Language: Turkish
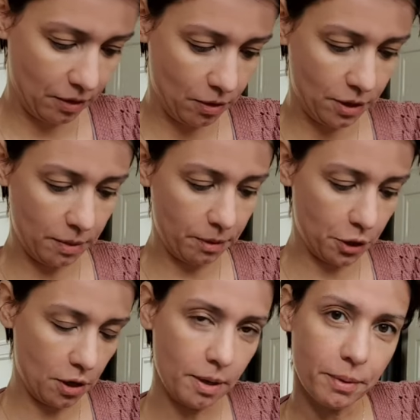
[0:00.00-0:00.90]
Önce bir
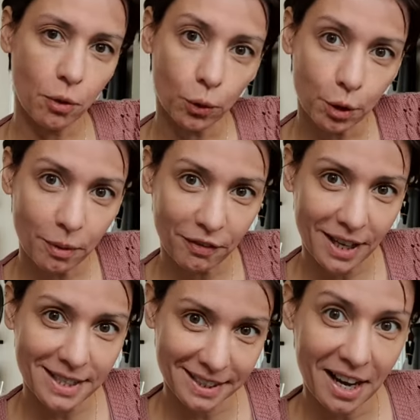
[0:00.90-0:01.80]
şöyle bir oturma
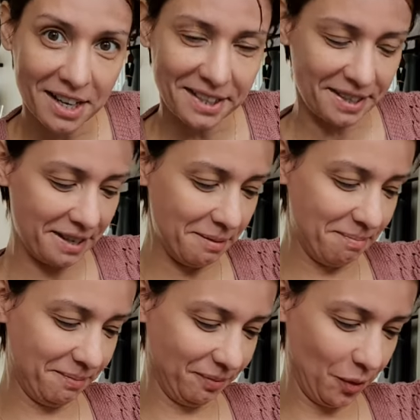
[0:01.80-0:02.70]
faslını halledelim.
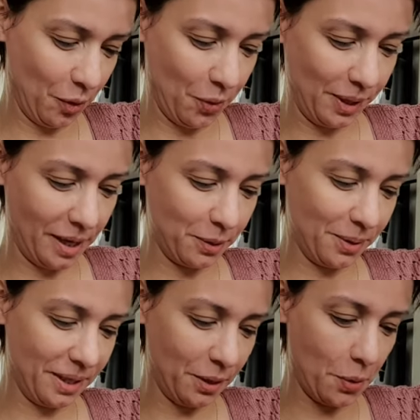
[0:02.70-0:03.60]
Ondan
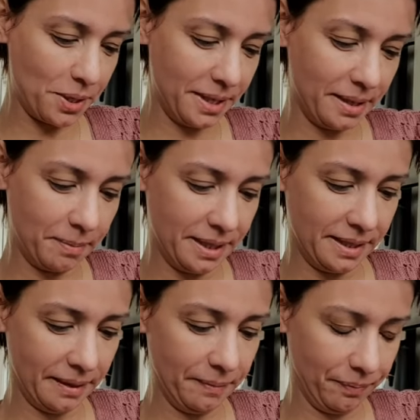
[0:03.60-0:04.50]
sonra da gösteririm
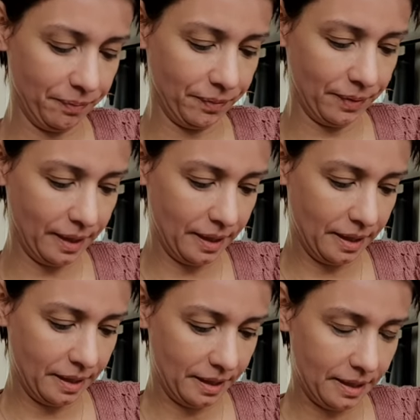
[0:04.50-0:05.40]
size.
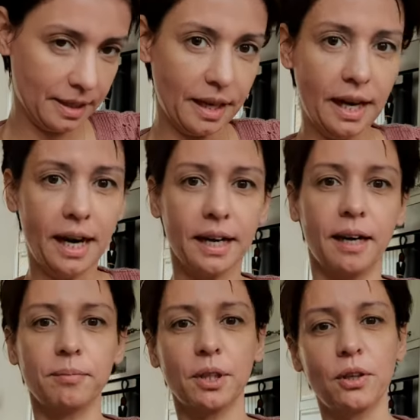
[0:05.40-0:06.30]

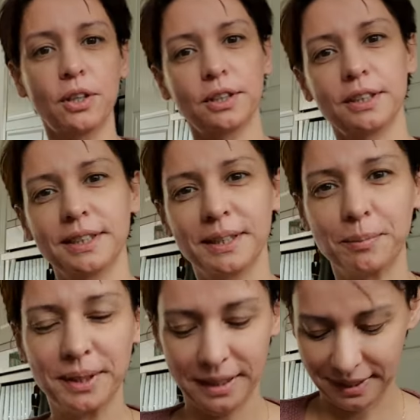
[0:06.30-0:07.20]
Arkamda gördüğünüz
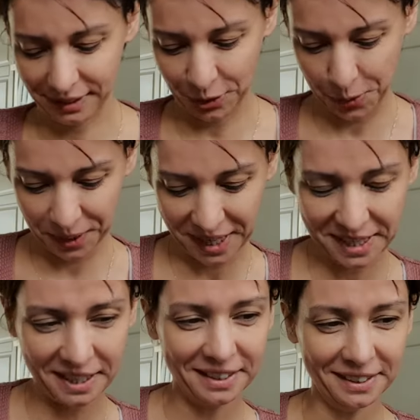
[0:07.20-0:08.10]
gibi de çok
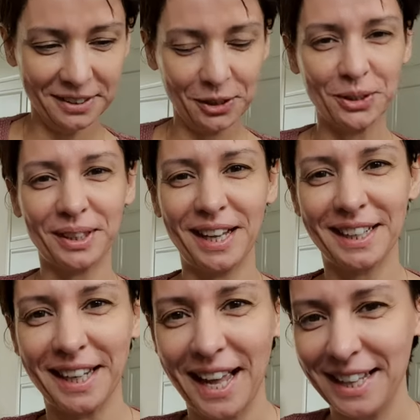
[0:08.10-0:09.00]
neşeli
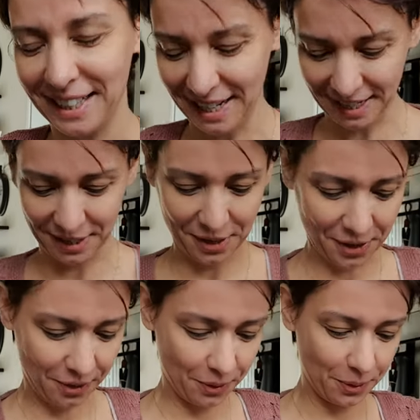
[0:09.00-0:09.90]
çocuklar da geldiler.
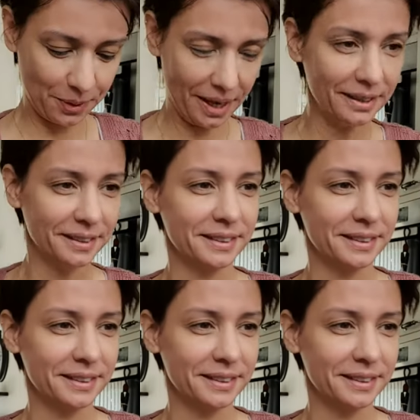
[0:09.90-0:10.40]
O yüzden